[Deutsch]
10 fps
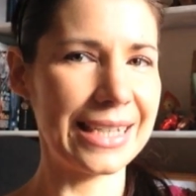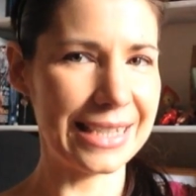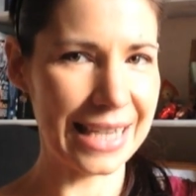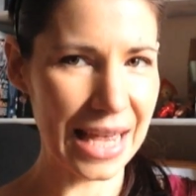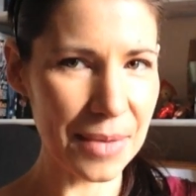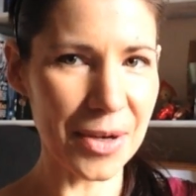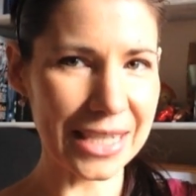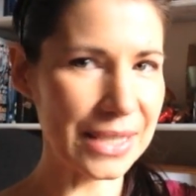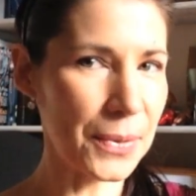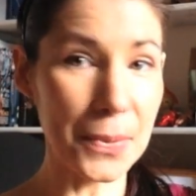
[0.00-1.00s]
selber
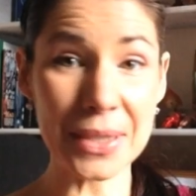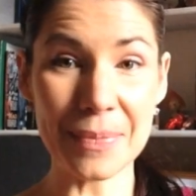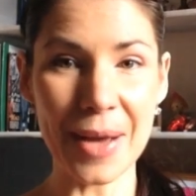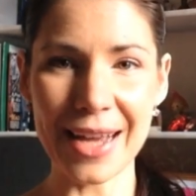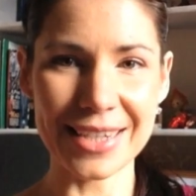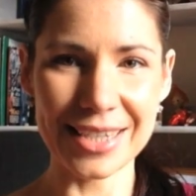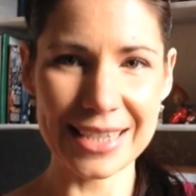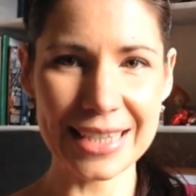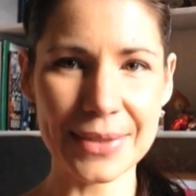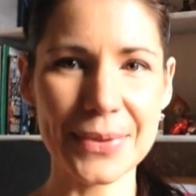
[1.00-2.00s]
das große magische
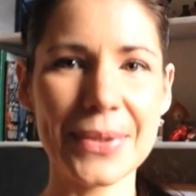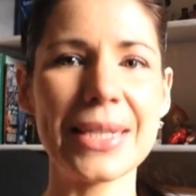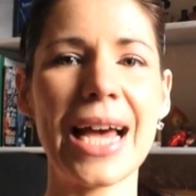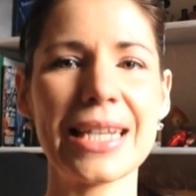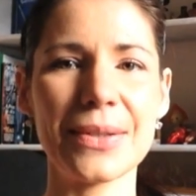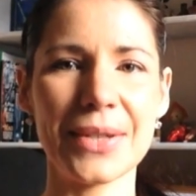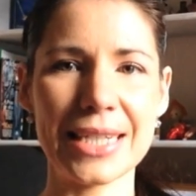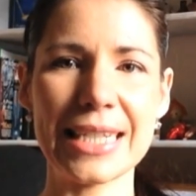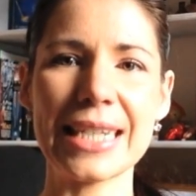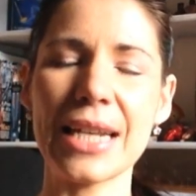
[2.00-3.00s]
Ding sozusagen,
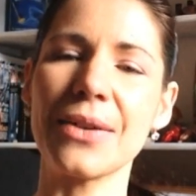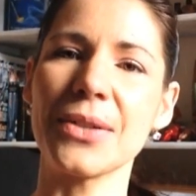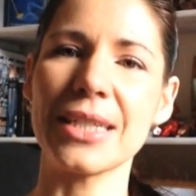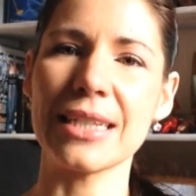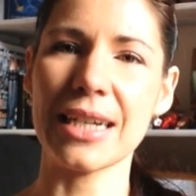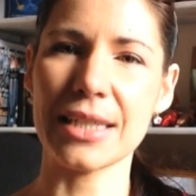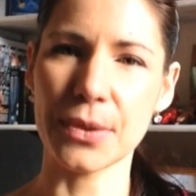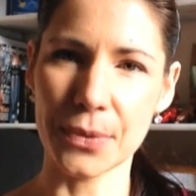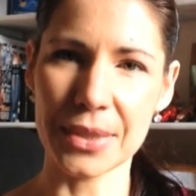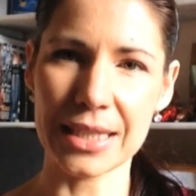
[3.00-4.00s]
sondern sie ist eine
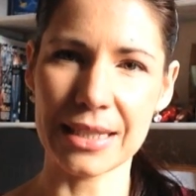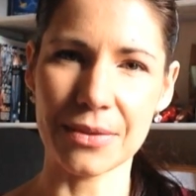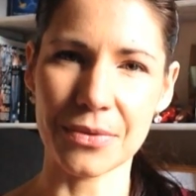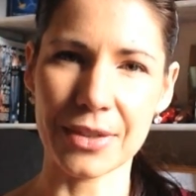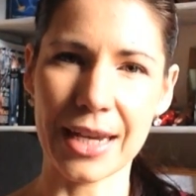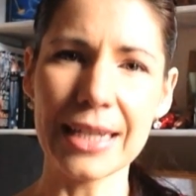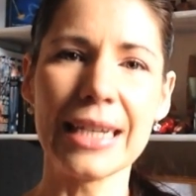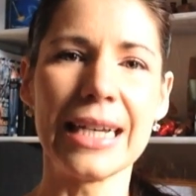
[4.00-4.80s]
Konzentrationshilfe. Ja?